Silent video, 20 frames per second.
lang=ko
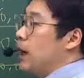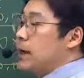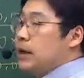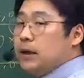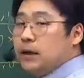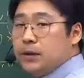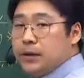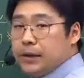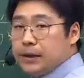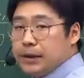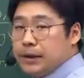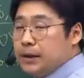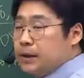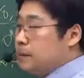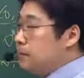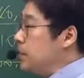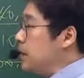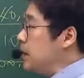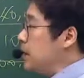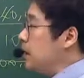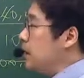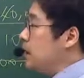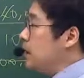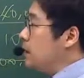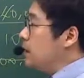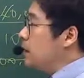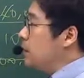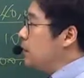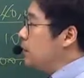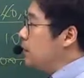아닌 것은 비씨
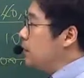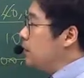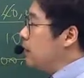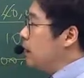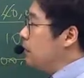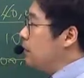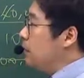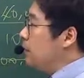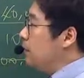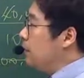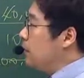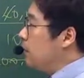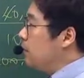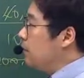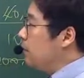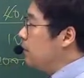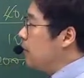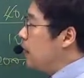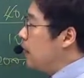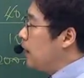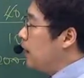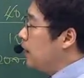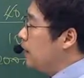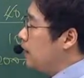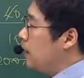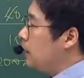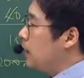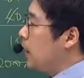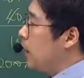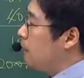레이시오, 그 다음에
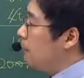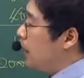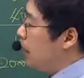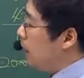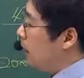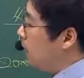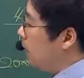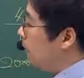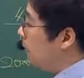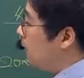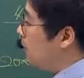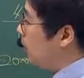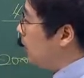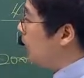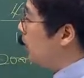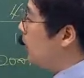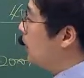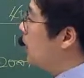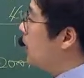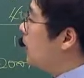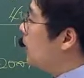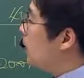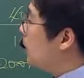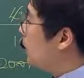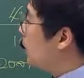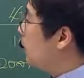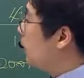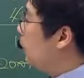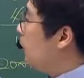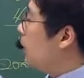멀티플라이어, 그 다음에 엠피비,
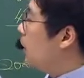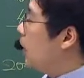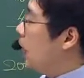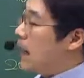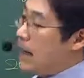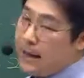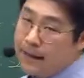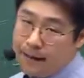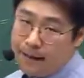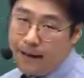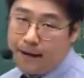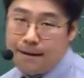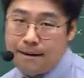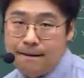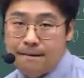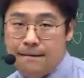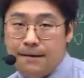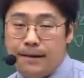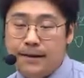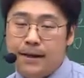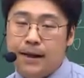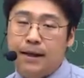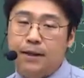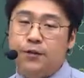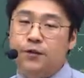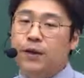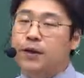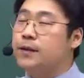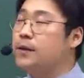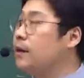그리고 아이알알. 자, 이
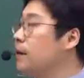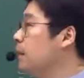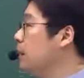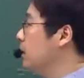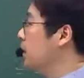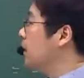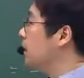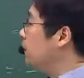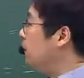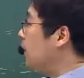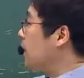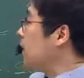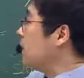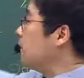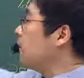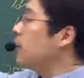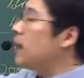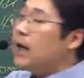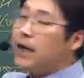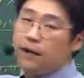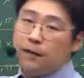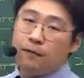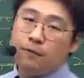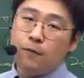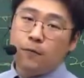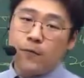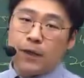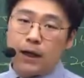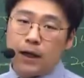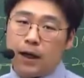중에서 멀티플라이어는
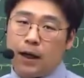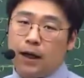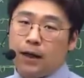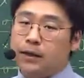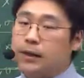뭡니까?